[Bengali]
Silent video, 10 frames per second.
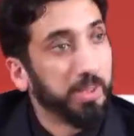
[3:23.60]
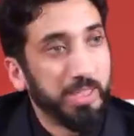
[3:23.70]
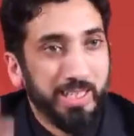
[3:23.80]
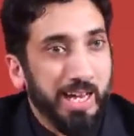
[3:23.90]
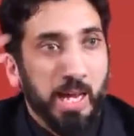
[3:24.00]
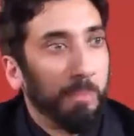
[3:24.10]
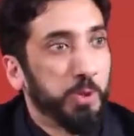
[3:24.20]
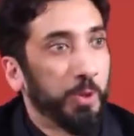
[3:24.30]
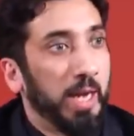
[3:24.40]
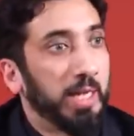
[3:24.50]
এটা একটা
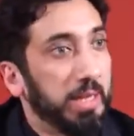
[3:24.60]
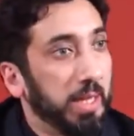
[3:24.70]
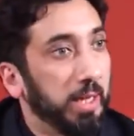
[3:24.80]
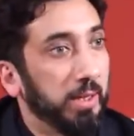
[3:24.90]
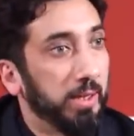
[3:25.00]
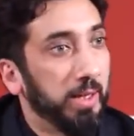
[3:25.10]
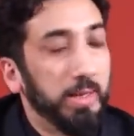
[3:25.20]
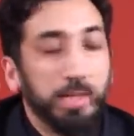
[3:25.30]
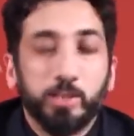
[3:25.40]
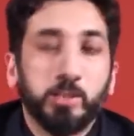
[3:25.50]
বিমূর্ত বিষয়
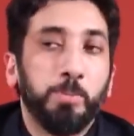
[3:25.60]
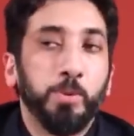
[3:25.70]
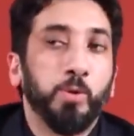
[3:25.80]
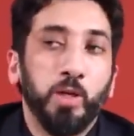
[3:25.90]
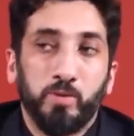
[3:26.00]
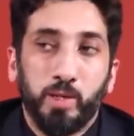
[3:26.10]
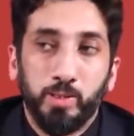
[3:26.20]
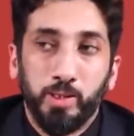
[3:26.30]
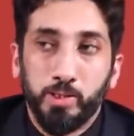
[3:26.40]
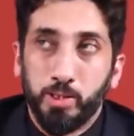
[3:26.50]
আমাদের ধর্মের
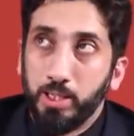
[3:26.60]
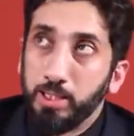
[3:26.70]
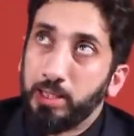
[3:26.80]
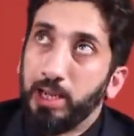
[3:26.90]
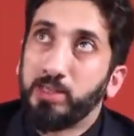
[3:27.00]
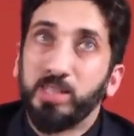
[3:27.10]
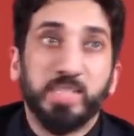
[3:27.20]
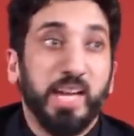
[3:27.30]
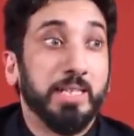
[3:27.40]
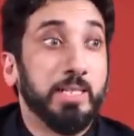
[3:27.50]
সুন্দরতম একটা দিক
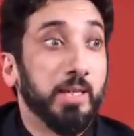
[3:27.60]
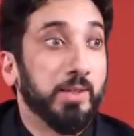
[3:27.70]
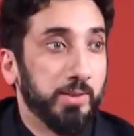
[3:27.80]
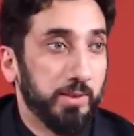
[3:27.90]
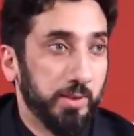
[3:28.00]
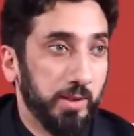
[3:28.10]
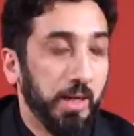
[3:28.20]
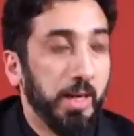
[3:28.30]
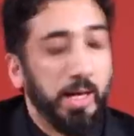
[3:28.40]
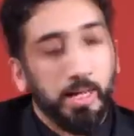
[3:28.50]
হলো এমন বিমূর্ত
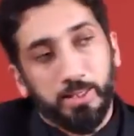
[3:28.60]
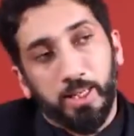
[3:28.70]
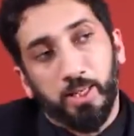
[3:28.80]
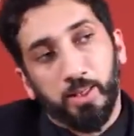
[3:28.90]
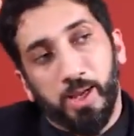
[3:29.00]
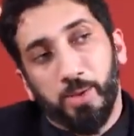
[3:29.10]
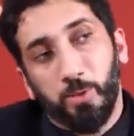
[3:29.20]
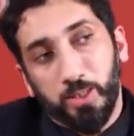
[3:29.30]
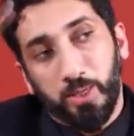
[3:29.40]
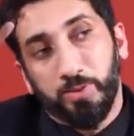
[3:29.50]
ধারণাগুলোকে নিয়ে
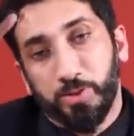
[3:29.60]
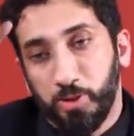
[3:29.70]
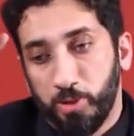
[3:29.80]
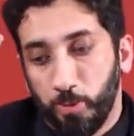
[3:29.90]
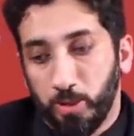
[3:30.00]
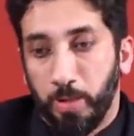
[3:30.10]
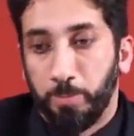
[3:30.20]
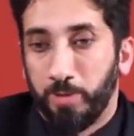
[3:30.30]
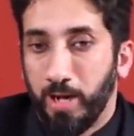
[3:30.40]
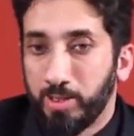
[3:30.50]
আল্লাহ তার নিজের
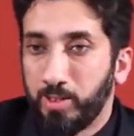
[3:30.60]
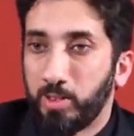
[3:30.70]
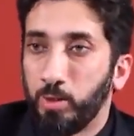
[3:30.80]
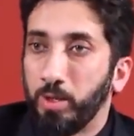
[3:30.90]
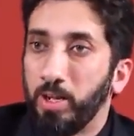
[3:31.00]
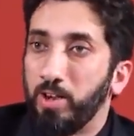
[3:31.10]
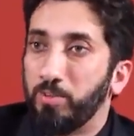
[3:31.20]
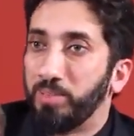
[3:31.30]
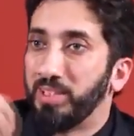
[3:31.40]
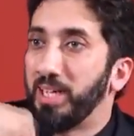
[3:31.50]
বইতে প্র্যাকটিক্যাল
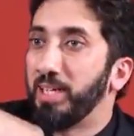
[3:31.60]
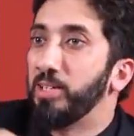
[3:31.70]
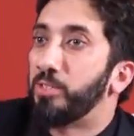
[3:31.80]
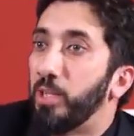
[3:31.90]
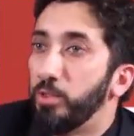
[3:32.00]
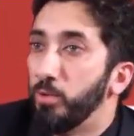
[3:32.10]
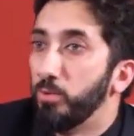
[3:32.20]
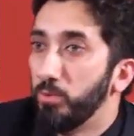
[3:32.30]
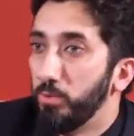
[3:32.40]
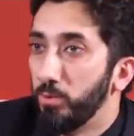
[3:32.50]
কিছু উপায় বলে দিবেন